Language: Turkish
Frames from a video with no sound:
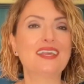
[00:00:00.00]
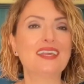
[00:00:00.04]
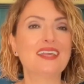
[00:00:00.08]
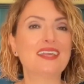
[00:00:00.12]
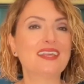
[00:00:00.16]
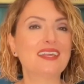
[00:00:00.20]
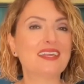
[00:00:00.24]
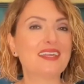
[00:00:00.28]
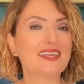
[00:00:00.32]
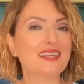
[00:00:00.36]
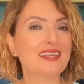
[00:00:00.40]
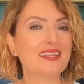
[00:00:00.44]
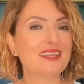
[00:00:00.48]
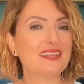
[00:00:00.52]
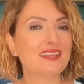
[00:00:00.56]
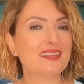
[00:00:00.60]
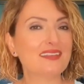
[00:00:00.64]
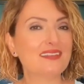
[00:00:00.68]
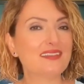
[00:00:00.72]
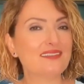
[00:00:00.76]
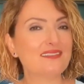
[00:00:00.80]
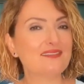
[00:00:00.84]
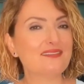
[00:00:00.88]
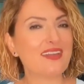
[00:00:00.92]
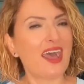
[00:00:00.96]

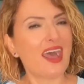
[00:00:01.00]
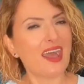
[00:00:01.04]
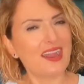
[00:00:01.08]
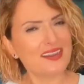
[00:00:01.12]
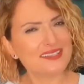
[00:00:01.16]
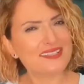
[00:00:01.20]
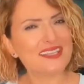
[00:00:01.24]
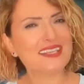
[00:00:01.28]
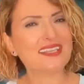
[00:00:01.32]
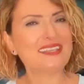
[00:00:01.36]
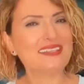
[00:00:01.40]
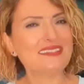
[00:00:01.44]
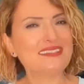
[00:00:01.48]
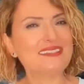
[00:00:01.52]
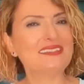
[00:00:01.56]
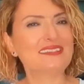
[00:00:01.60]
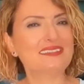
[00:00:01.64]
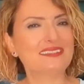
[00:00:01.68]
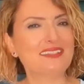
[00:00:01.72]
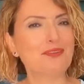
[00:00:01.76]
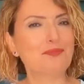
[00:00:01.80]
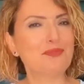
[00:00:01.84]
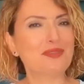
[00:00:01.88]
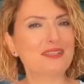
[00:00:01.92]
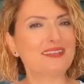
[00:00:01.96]
Ee, ve her 8
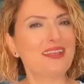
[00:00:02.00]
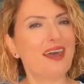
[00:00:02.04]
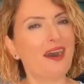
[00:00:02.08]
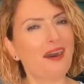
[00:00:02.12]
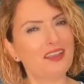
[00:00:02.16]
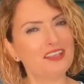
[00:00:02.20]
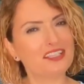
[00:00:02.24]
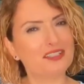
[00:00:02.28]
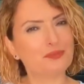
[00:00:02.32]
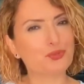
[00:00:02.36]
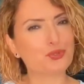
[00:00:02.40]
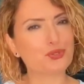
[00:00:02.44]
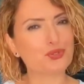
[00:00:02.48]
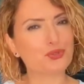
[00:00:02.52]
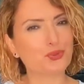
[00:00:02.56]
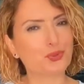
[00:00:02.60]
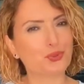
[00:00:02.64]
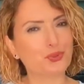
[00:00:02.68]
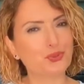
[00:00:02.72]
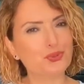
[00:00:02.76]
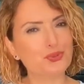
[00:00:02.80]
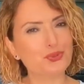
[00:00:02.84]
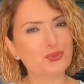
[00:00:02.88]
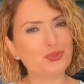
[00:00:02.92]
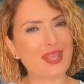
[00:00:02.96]
yılda bir de aynı burçta
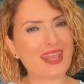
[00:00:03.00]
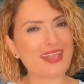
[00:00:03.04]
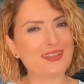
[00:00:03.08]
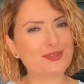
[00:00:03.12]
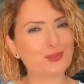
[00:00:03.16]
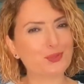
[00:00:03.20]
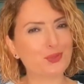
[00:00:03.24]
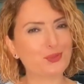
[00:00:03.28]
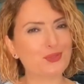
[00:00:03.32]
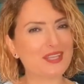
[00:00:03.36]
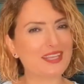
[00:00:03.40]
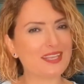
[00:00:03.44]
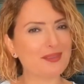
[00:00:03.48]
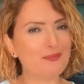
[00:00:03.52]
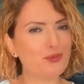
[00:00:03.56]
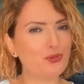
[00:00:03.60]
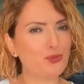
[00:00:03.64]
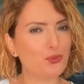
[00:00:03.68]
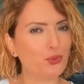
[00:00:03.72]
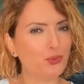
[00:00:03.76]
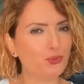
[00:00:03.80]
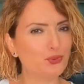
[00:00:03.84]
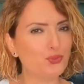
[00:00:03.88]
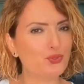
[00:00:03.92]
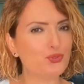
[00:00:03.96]
olur. En son
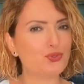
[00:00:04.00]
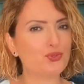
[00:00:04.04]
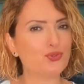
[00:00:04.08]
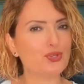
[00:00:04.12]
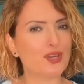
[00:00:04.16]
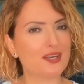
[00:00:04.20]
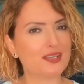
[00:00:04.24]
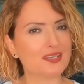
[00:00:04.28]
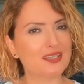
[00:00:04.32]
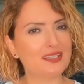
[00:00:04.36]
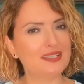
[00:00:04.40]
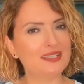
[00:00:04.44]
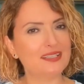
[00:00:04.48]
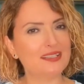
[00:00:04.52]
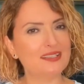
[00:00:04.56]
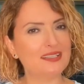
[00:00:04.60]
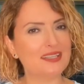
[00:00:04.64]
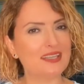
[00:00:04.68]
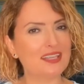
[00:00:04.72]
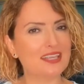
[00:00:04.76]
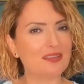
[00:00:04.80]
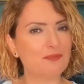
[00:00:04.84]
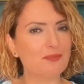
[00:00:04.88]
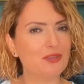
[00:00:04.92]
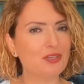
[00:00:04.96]
2013'ün Aralık,
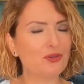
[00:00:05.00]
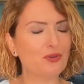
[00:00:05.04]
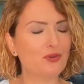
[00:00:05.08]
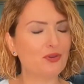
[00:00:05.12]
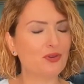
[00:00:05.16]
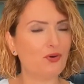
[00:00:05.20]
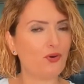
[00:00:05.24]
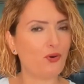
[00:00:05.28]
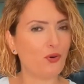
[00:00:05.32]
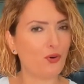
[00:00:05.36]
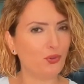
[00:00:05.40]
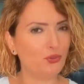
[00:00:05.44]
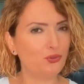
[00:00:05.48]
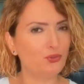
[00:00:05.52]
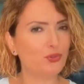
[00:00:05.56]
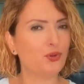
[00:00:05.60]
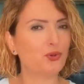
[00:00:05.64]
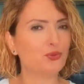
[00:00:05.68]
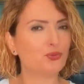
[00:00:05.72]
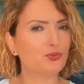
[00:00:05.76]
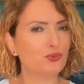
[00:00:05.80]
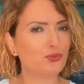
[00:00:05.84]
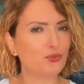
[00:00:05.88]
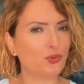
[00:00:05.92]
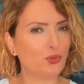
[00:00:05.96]
2000
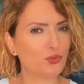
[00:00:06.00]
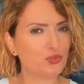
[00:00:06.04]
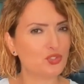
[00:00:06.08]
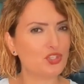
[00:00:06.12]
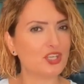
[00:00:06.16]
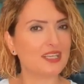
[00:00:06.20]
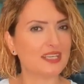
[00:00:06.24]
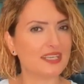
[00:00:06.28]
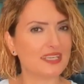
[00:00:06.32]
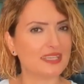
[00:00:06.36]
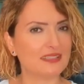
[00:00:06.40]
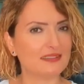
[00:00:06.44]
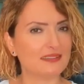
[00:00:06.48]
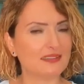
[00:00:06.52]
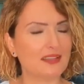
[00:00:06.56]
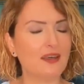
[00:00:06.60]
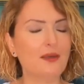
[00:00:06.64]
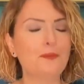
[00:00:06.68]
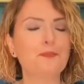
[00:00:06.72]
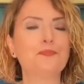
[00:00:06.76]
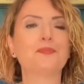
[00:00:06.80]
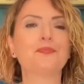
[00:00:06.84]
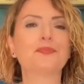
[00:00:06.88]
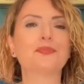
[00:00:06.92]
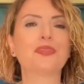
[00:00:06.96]
14'ün Ocak ayında
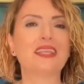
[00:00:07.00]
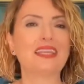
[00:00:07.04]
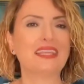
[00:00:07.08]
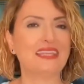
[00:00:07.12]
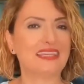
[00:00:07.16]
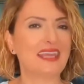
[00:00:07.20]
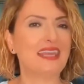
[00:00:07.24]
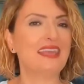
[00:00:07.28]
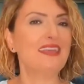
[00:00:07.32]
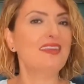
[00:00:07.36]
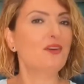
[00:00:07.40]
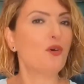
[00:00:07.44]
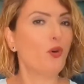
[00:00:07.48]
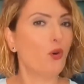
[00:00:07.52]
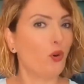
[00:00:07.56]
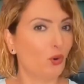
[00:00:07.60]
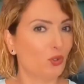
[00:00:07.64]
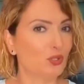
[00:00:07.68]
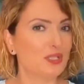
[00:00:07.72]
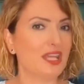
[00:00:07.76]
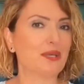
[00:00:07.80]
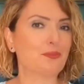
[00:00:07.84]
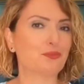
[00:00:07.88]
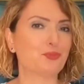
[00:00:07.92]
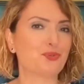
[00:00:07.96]
yine
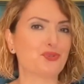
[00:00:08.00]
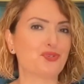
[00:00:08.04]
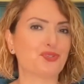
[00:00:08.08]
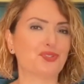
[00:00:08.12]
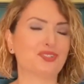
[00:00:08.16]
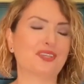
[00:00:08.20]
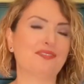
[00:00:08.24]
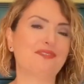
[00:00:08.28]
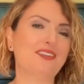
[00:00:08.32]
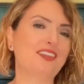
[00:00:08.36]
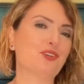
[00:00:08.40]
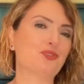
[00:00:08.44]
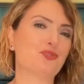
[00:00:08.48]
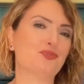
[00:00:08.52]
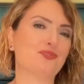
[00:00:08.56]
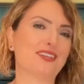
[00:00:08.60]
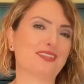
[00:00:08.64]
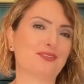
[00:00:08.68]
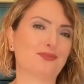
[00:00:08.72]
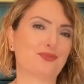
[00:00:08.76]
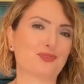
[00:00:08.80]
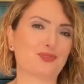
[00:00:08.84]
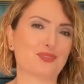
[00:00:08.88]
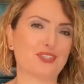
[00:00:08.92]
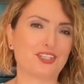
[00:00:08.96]
Oğlak Burcu'nda Venüs
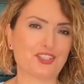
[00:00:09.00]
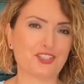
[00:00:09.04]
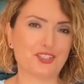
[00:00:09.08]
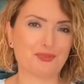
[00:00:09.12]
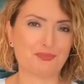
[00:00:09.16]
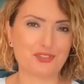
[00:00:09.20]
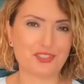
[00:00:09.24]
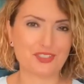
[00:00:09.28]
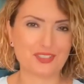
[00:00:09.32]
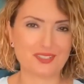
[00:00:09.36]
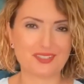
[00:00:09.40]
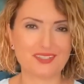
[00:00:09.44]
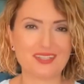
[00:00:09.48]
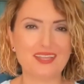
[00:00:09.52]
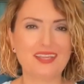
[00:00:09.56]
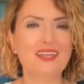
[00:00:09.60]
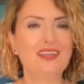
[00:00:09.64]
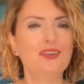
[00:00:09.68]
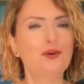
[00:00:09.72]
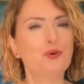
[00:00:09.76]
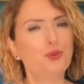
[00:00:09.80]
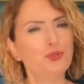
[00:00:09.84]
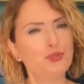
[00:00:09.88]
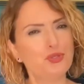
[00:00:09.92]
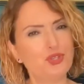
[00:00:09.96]
Retrosu yaşamıştık.
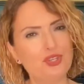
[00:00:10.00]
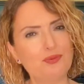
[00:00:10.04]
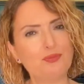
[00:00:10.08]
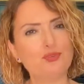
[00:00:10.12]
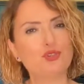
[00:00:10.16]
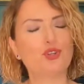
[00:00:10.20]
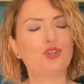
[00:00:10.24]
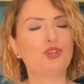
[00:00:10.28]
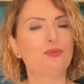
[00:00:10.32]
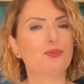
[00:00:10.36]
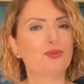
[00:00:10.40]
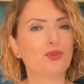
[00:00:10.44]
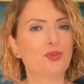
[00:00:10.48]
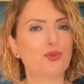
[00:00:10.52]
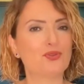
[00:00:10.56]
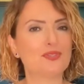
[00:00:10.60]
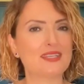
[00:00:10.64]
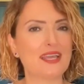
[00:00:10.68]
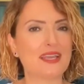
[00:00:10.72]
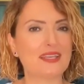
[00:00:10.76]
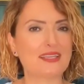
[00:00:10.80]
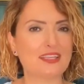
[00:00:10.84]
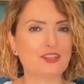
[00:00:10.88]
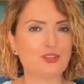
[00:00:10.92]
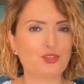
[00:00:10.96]
O dönemi şöyle bir
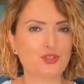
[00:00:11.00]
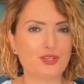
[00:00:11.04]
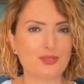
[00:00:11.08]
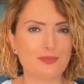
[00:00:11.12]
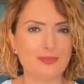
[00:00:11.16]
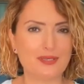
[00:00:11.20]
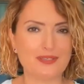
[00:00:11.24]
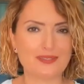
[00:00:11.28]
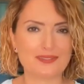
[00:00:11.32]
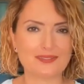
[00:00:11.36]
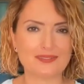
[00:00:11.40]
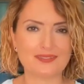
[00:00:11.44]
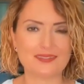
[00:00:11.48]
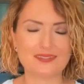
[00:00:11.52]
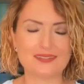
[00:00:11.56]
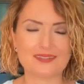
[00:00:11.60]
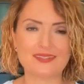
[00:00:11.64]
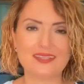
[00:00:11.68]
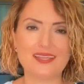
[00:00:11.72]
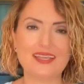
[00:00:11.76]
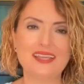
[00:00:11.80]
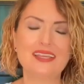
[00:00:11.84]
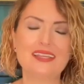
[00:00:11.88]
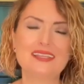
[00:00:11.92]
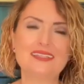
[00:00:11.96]
gözden geçirebilirsiniz.
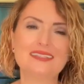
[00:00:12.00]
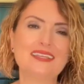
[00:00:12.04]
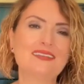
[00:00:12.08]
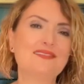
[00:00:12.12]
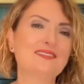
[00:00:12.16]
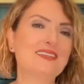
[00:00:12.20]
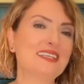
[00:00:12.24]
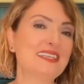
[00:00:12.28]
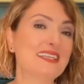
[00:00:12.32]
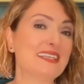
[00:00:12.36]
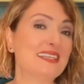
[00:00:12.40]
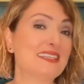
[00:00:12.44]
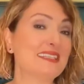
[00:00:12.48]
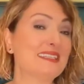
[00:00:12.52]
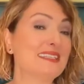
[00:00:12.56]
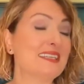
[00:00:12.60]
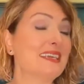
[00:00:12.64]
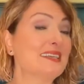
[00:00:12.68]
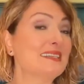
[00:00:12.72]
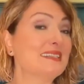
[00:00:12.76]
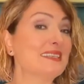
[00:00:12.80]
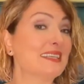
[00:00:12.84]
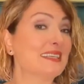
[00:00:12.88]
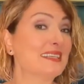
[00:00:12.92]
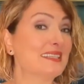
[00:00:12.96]
Sevgili ikizler
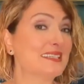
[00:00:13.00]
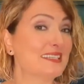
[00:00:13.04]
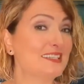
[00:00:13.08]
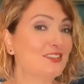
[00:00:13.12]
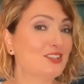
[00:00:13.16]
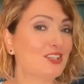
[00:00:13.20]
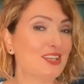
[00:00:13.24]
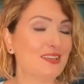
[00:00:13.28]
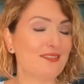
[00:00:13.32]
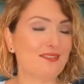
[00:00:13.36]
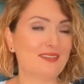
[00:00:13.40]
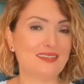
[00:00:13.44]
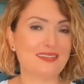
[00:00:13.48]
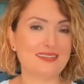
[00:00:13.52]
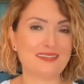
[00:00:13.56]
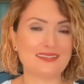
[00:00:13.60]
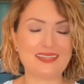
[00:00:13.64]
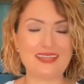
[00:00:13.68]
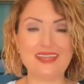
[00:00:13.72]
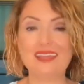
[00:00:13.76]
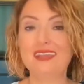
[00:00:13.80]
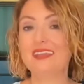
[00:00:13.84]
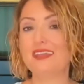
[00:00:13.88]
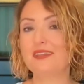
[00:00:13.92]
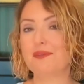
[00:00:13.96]
8.
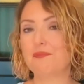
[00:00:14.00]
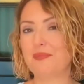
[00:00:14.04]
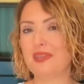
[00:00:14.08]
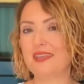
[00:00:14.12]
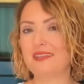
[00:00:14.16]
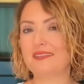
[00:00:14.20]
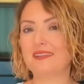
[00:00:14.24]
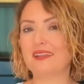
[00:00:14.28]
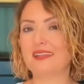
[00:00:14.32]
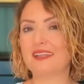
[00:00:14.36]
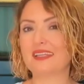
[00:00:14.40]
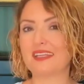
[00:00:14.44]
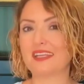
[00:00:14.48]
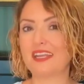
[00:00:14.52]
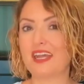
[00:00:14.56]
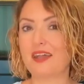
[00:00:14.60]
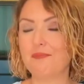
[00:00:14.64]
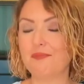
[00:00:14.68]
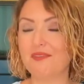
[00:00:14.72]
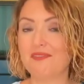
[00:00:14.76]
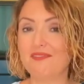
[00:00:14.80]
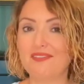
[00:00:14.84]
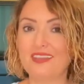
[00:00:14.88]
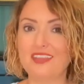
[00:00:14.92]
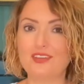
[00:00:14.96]
evinizde meydana gelen
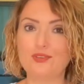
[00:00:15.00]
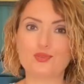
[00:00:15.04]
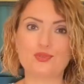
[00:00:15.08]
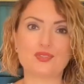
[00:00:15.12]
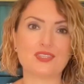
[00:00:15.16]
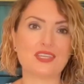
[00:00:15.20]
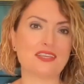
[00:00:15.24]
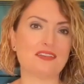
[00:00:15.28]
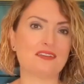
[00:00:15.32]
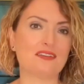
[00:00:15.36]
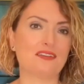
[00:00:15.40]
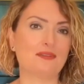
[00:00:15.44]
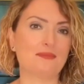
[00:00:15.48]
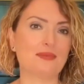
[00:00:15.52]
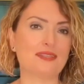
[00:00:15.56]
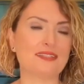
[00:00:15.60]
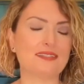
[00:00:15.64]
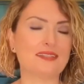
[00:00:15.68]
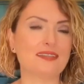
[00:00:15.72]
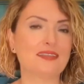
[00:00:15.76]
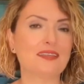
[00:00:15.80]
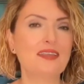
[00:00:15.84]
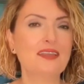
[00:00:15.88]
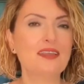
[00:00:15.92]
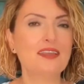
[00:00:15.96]
bir Venüs gerilemesi.